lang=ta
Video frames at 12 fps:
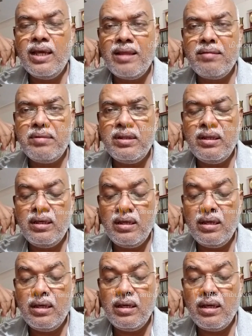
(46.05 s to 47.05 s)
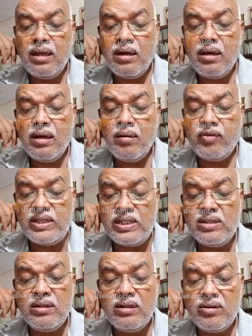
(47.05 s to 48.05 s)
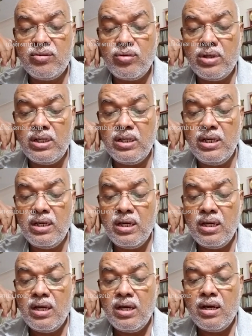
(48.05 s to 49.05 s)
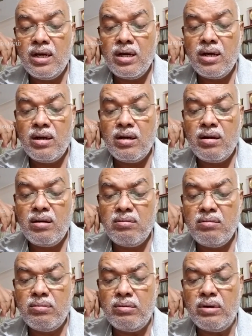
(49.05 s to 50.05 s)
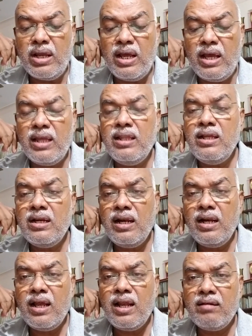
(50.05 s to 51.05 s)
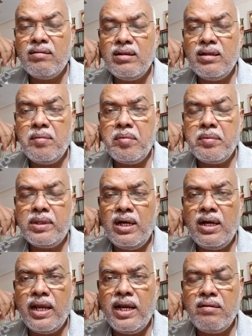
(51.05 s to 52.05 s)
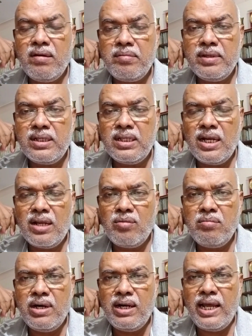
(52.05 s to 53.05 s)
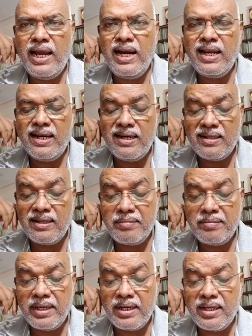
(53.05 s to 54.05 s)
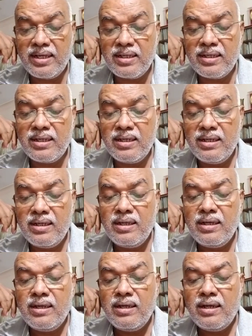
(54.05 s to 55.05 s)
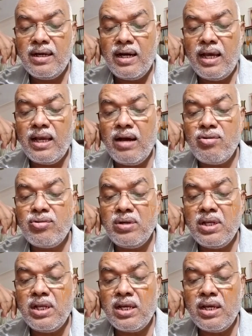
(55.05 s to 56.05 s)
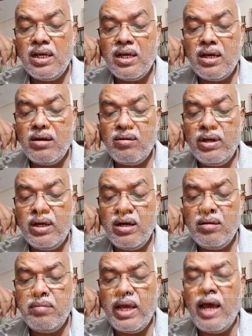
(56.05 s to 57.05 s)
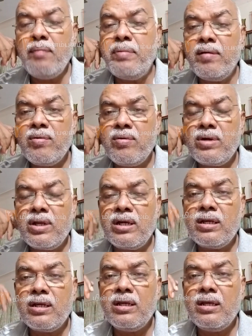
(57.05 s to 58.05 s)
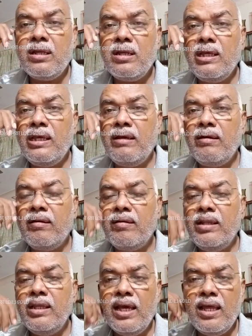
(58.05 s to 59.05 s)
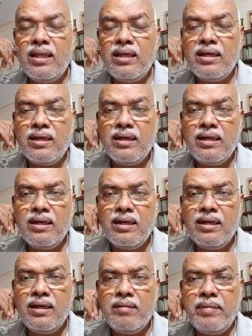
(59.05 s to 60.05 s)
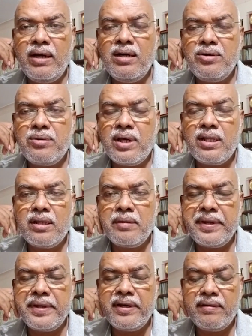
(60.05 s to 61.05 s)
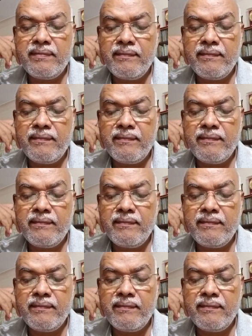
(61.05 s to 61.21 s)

ஏன் அதை பற்றி ஃபஸ்ட்டு வந்து இவர் சொல்கிறது உன்னுடைய இது இருக்குல்ல நீ வந்து எப்போ பார்த்தாலும் நெகட்டிவாக பேசுகிறது எனக்கு ரொம்ப டயர்ட் ஆகிடுது அப்படிங்கிறார் அதுக்கு அவர் சொல்கிறாரு ஒய் கான்ட் யூ பி ஹாப்பி அபவுட் இட் நீங்கள் வந்து ஏன் அதுக்கு மகிழக்கூடாது அப்படின்னு